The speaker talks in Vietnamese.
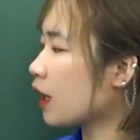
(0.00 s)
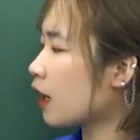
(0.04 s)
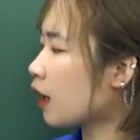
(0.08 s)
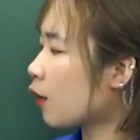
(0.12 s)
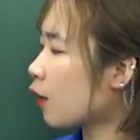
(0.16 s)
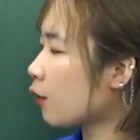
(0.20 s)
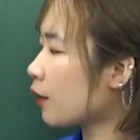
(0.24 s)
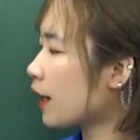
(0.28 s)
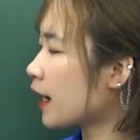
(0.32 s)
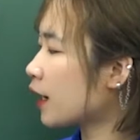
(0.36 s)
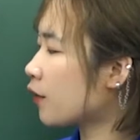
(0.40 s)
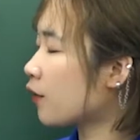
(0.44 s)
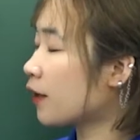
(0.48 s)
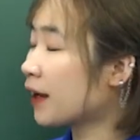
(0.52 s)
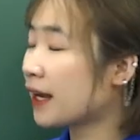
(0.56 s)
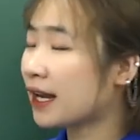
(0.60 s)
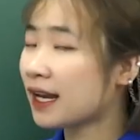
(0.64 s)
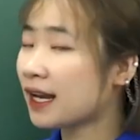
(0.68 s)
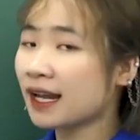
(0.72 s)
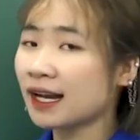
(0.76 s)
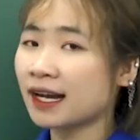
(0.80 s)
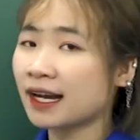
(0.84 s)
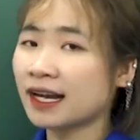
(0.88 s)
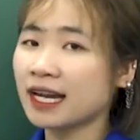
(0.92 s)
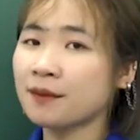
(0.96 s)
câu này có nghĩa
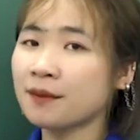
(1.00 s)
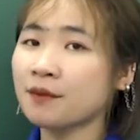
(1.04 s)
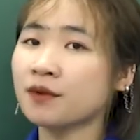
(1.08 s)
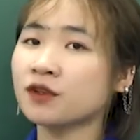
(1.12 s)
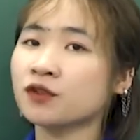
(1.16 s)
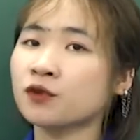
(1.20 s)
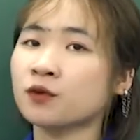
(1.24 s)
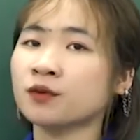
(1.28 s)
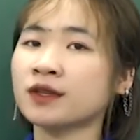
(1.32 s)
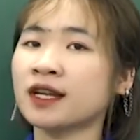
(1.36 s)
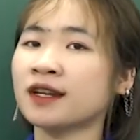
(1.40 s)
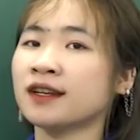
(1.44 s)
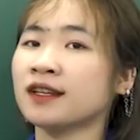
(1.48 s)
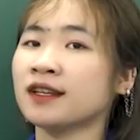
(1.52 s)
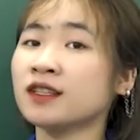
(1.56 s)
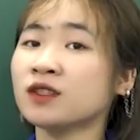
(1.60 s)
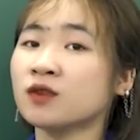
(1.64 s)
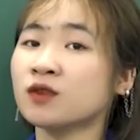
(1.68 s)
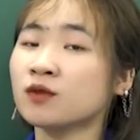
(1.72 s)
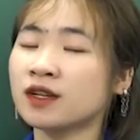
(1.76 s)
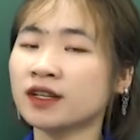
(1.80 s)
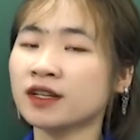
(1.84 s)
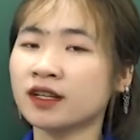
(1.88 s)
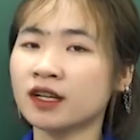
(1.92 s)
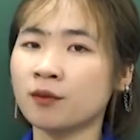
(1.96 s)
là khi mà chúng ta đi
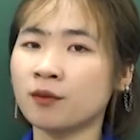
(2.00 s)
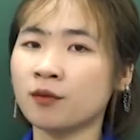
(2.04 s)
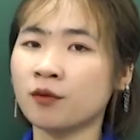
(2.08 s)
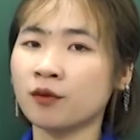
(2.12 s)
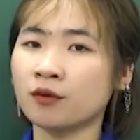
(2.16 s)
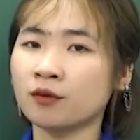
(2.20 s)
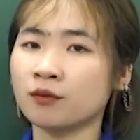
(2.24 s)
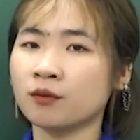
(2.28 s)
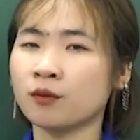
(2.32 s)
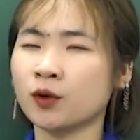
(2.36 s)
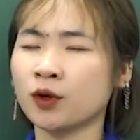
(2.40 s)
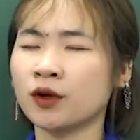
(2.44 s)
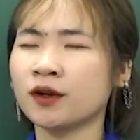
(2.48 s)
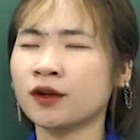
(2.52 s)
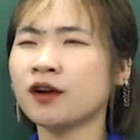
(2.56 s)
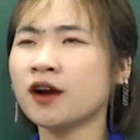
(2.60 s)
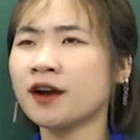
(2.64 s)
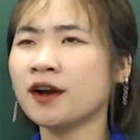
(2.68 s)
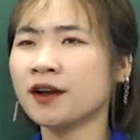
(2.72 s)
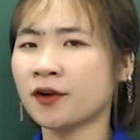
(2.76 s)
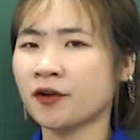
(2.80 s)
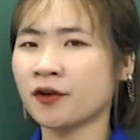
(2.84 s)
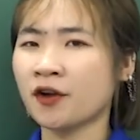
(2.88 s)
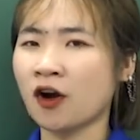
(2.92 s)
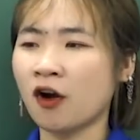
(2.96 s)
du lịch ở một, một
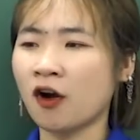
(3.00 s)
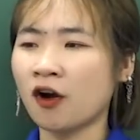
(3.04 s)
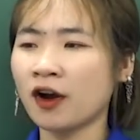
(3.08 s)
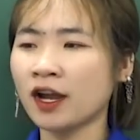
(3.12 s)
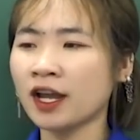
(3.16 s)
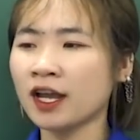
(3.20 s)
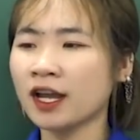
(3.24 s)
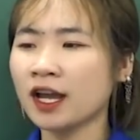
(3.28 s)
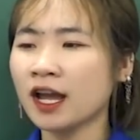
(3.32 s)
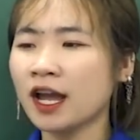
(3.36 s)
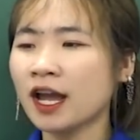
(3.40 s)
nơi nào đó ấy